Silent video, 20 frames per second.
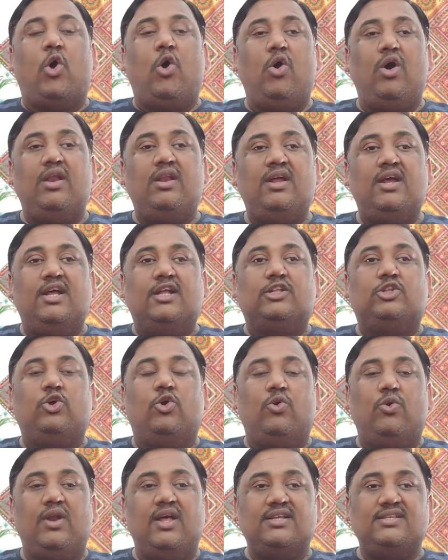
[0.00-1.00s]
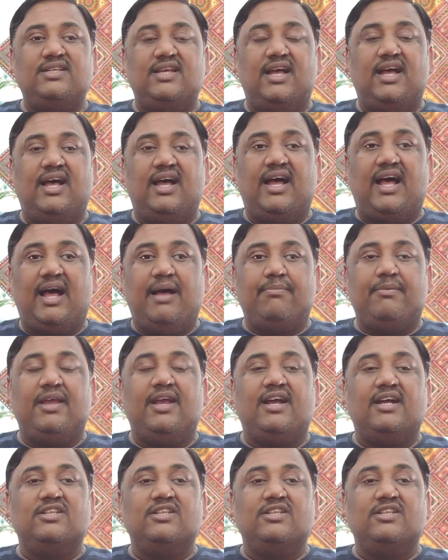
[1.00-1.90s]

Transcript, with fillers: और थोड़ा सा आपके